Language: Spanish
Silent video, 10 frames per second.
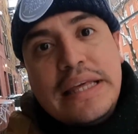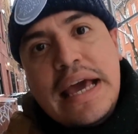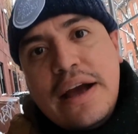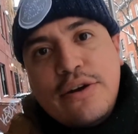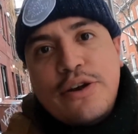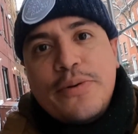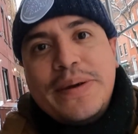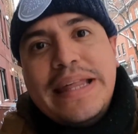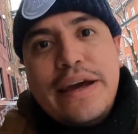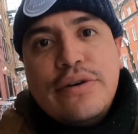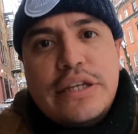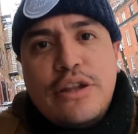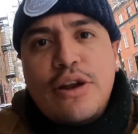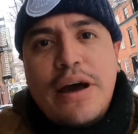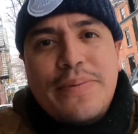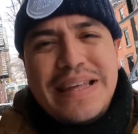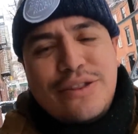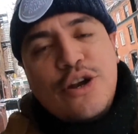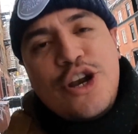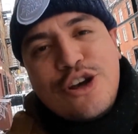al día con los videos, si no los has
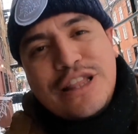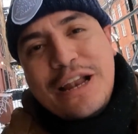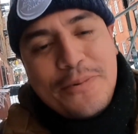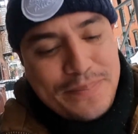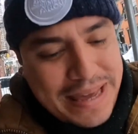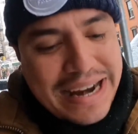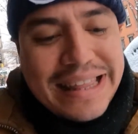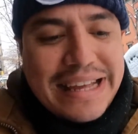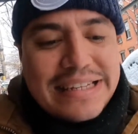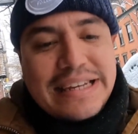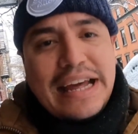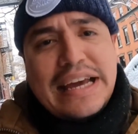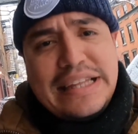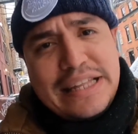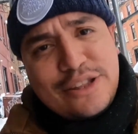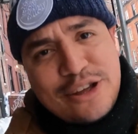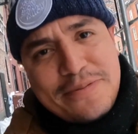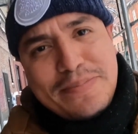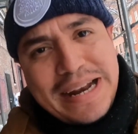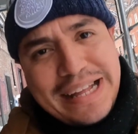visto, no te lo pierdas. Aquí te
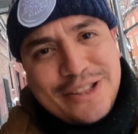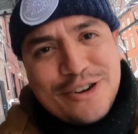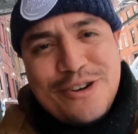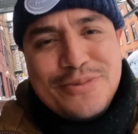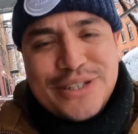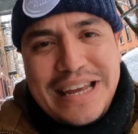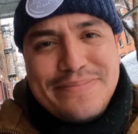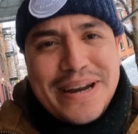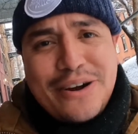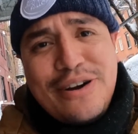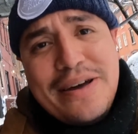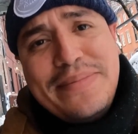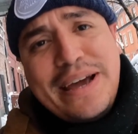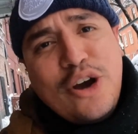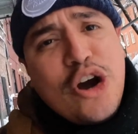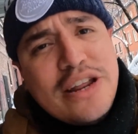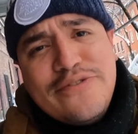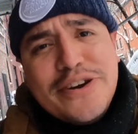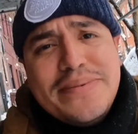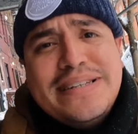estoy esperando como siempre con la mejor
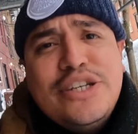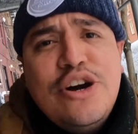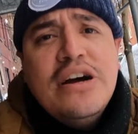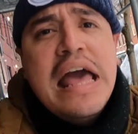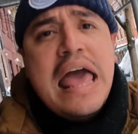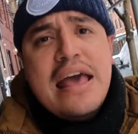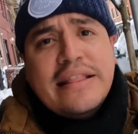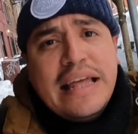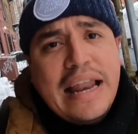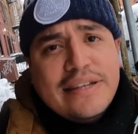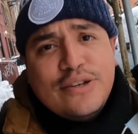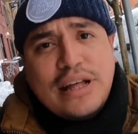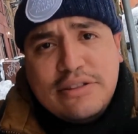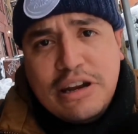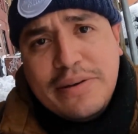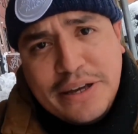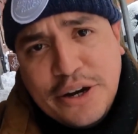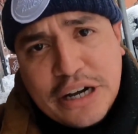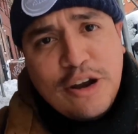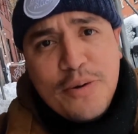información de la ciudad de Nueva
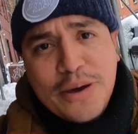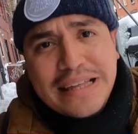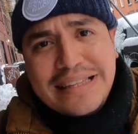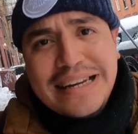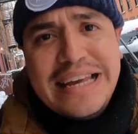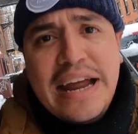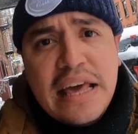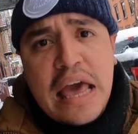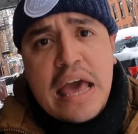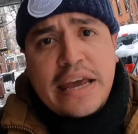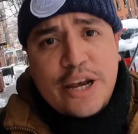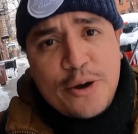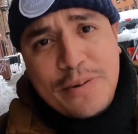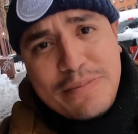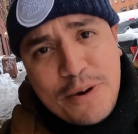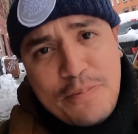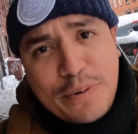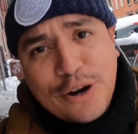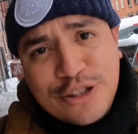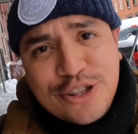York. Los voy a extrañar y nos vemos
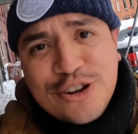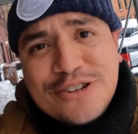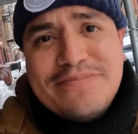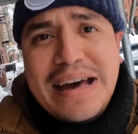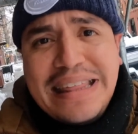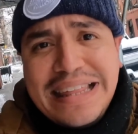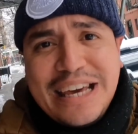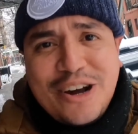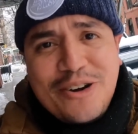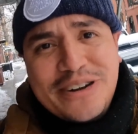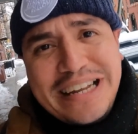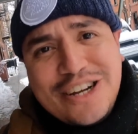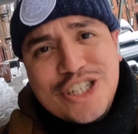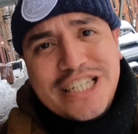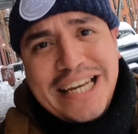pronto con más de Discovering con